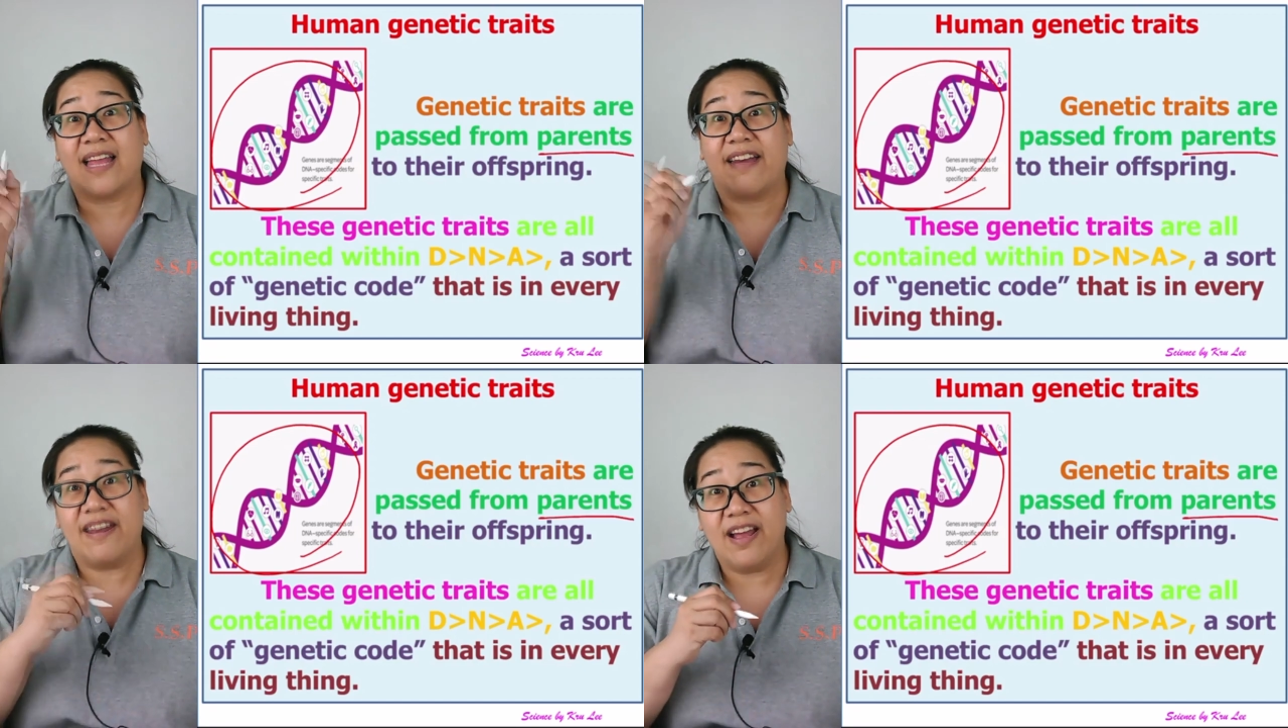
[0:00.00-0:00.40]

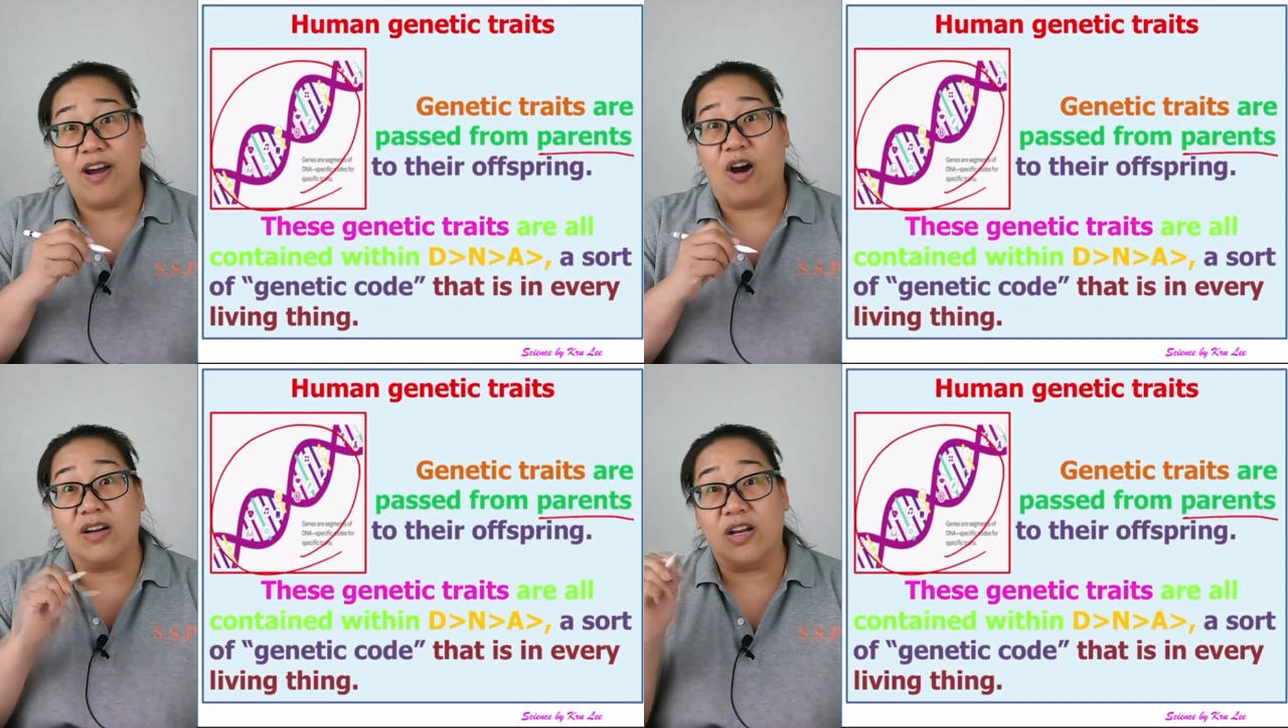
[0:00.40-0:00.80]
ตัดเนอ
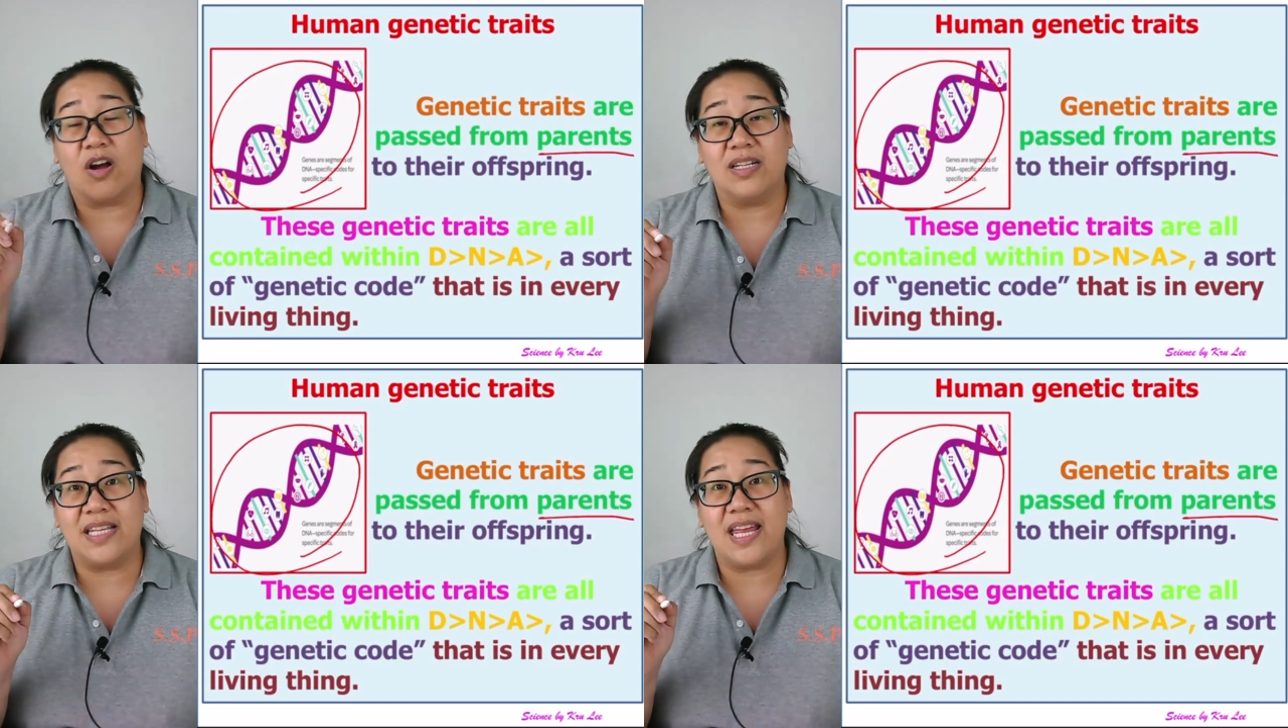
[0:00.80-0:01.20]
ร์ออกหรือ
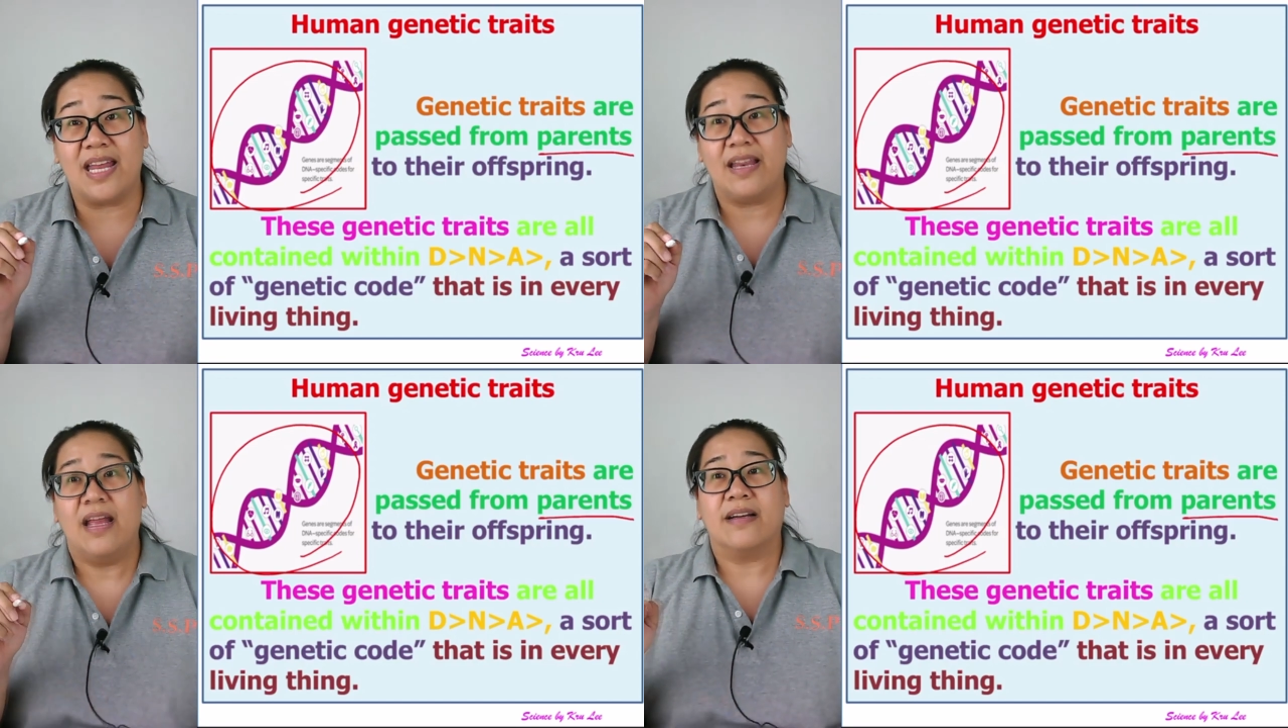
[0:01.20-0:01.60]
คอนเท
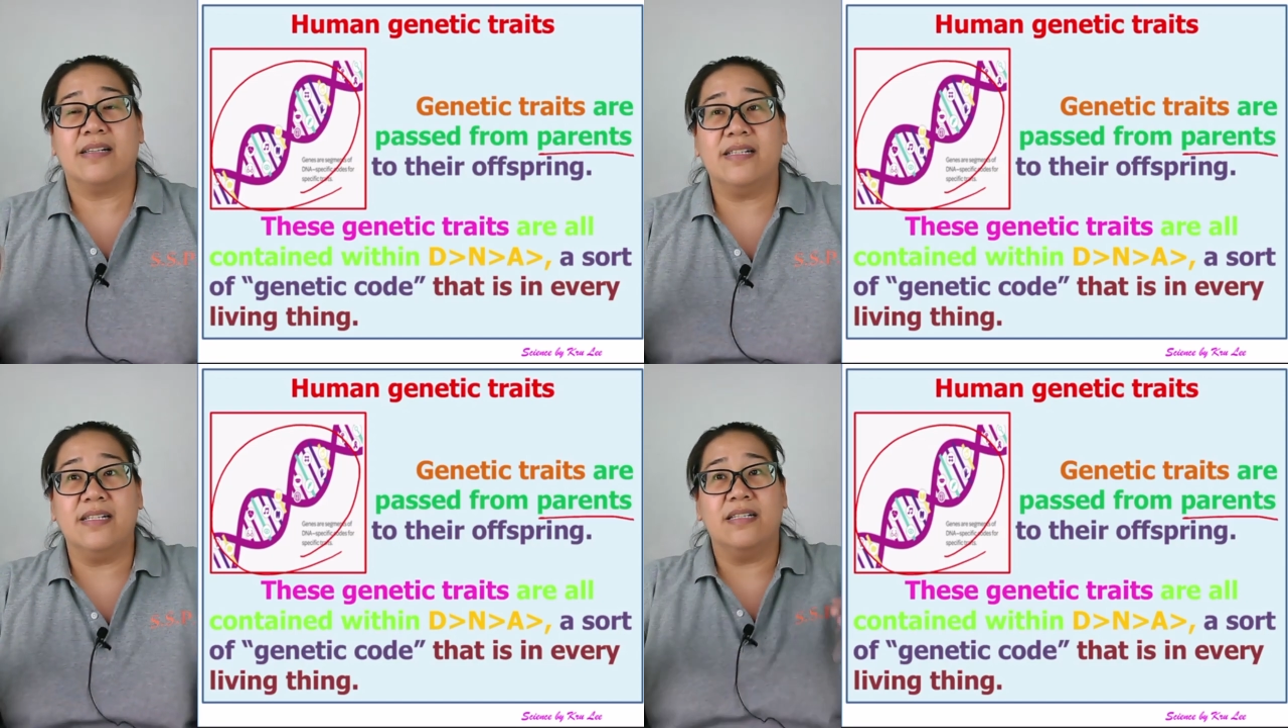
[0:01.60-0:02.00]
น
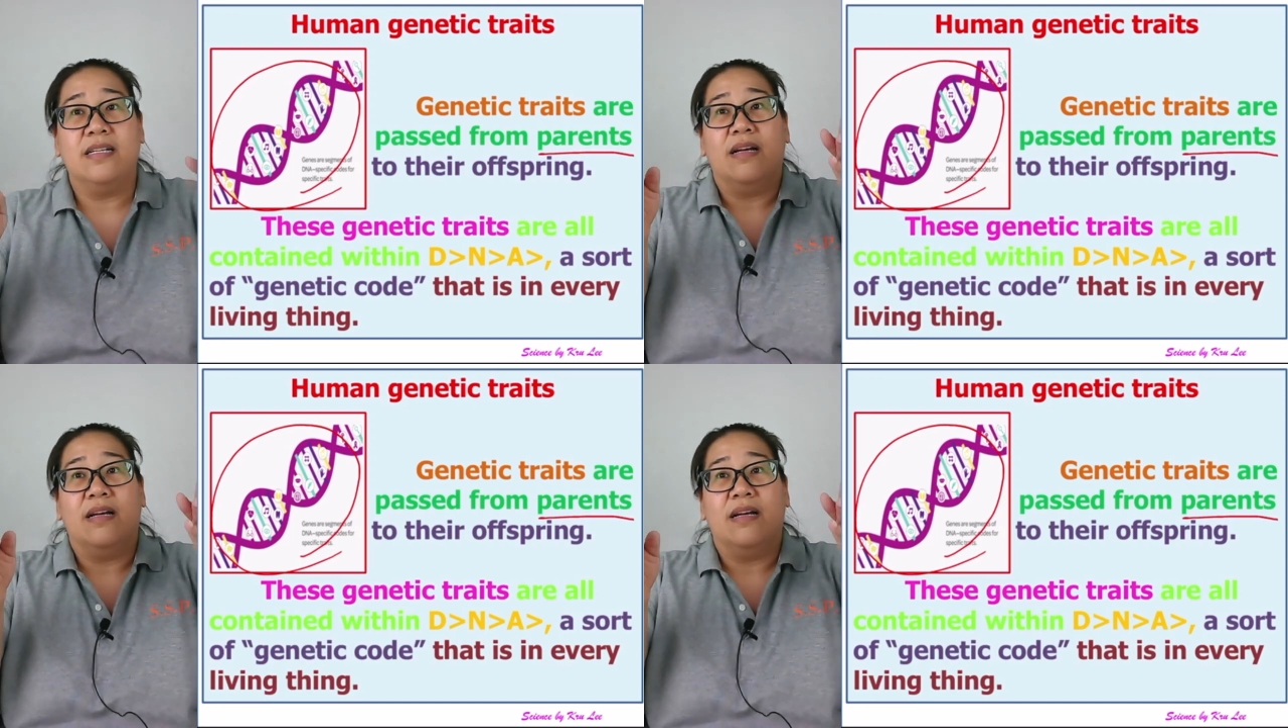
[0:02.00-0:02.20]
ก็คือ